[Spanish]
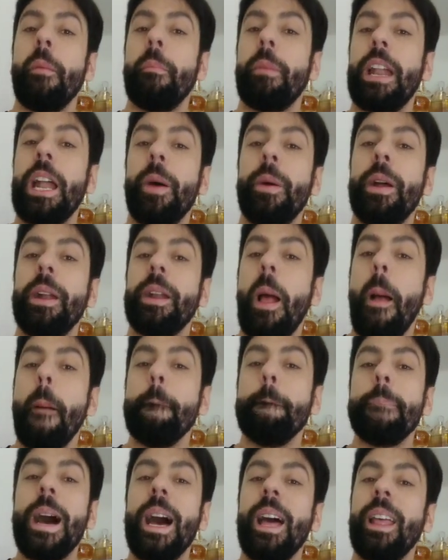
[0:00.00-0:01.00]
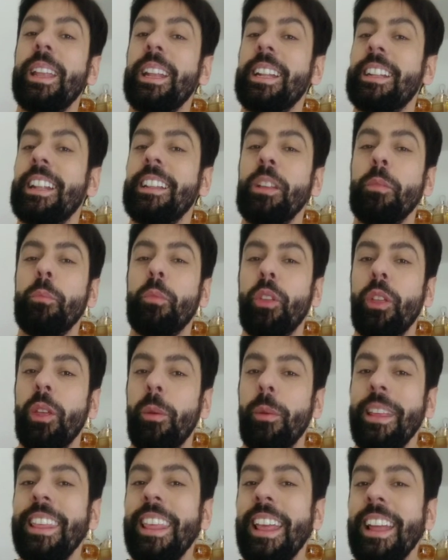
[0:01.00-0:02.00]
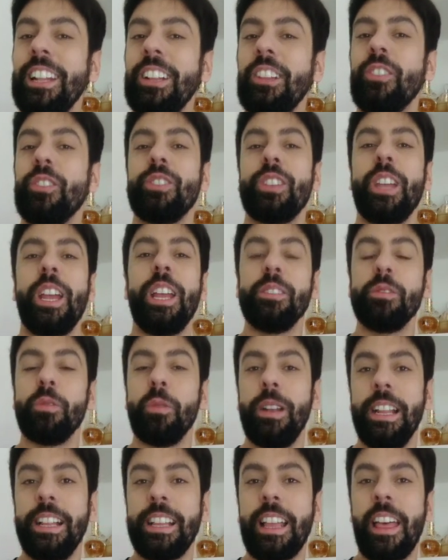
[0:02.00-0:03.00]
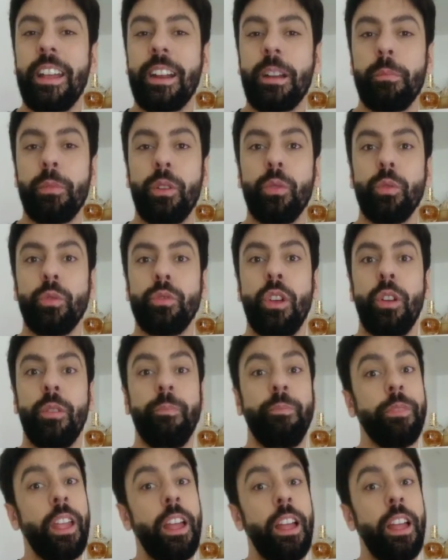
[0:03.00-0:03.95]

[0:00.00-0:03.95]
para ver más de este tipo de videitos en sus listas de reproducción.